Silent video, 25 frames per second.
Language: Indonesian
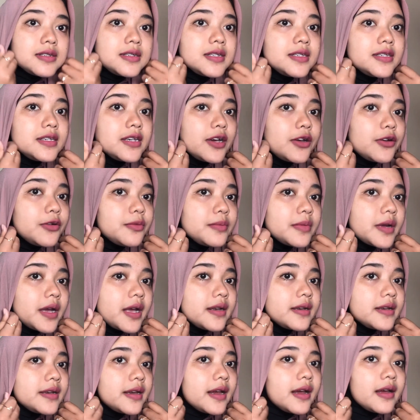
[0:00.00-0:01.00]

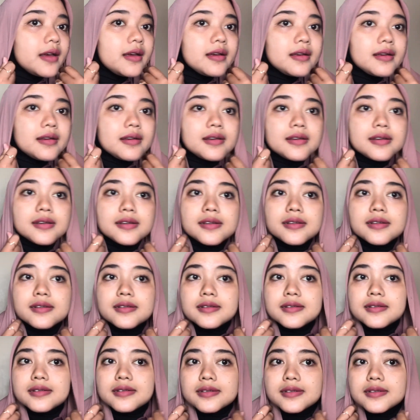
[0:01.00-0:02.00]
dijarumkan ya
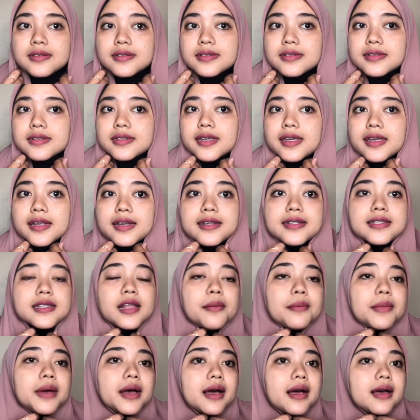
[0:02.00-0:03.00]
kiri
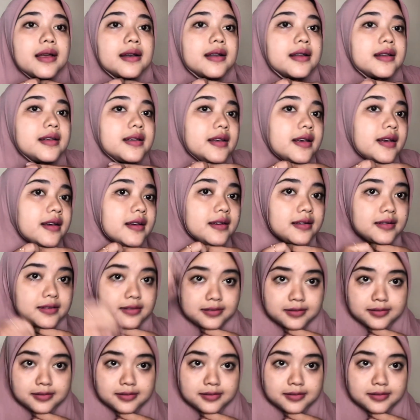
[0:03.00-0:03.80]
sama kanannya